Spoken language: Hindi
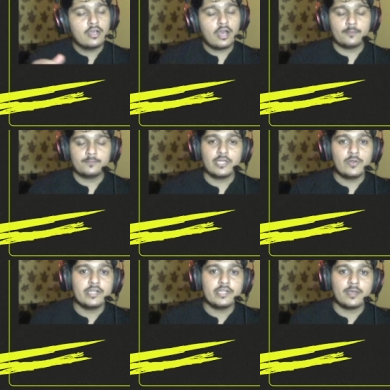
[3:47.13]
अब देख लो
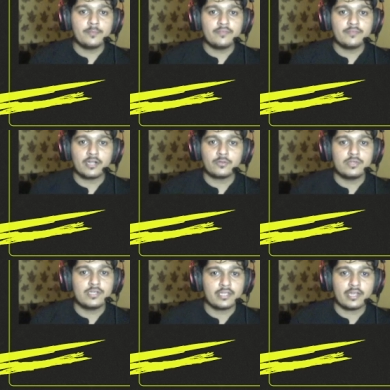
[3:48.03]
इंडिया में विराट कोहली
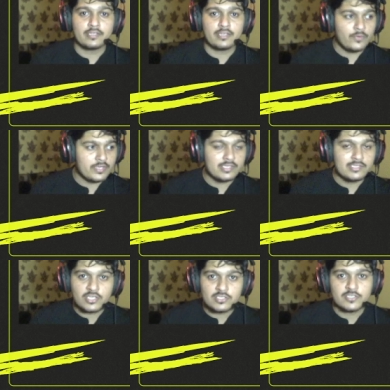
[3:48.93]
ने क्या किया वो इनिंग
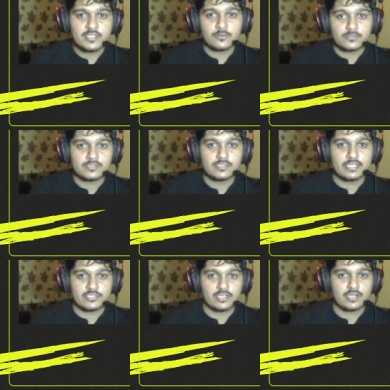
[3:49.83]
स्टेच किया है उसने
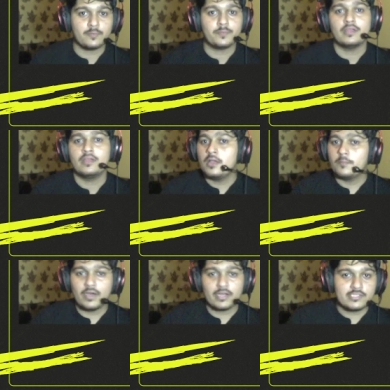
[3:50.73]
एशिया कप में
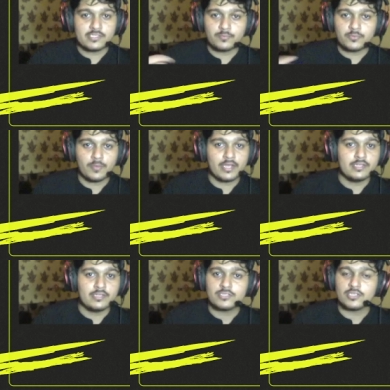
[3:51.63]
बाकी सब तो
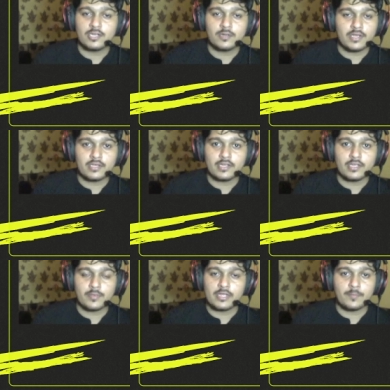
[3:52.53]
भाई शर्मनाक रहे
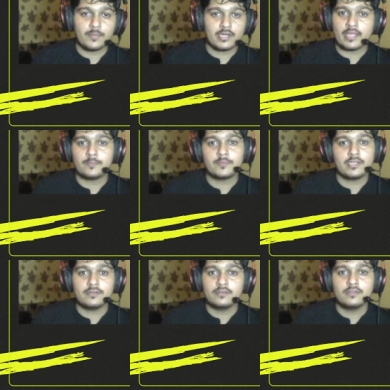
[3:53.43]
भाई हमारा
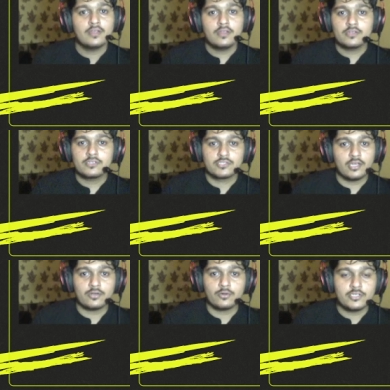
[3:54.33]
कैप्टन सर
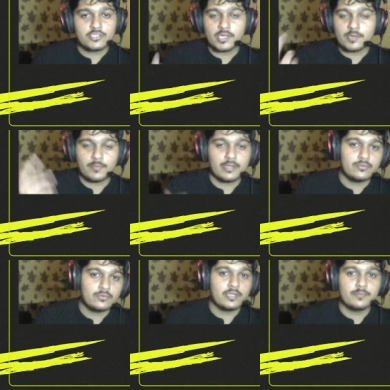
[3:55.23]
रोहित शर्मा भाई
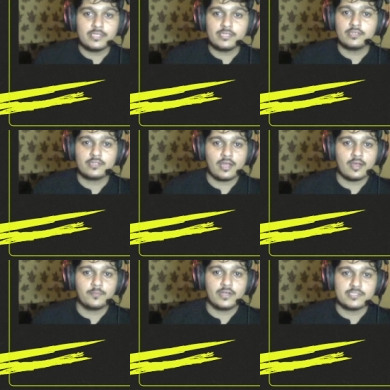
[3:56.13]
उन्होंने भी क्या
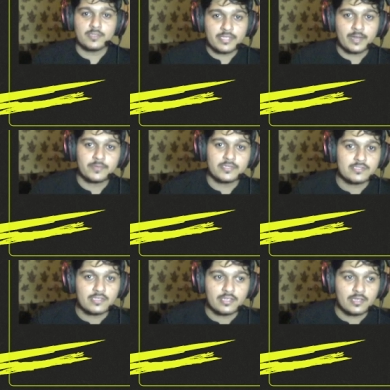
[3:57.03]
गज़ब ही कैप्टनसी
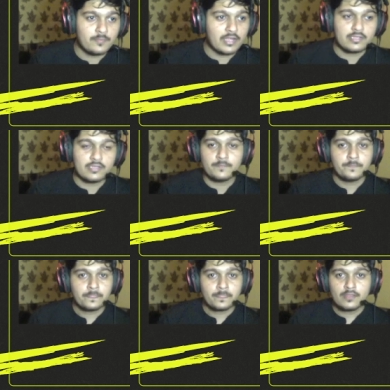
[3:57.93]
की है बाकी
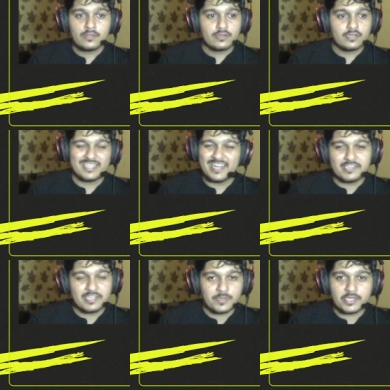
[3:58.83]
डेड
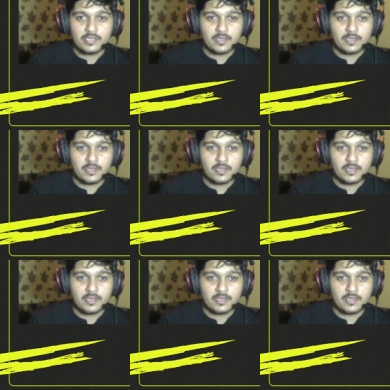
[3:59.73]
टीम इंडिया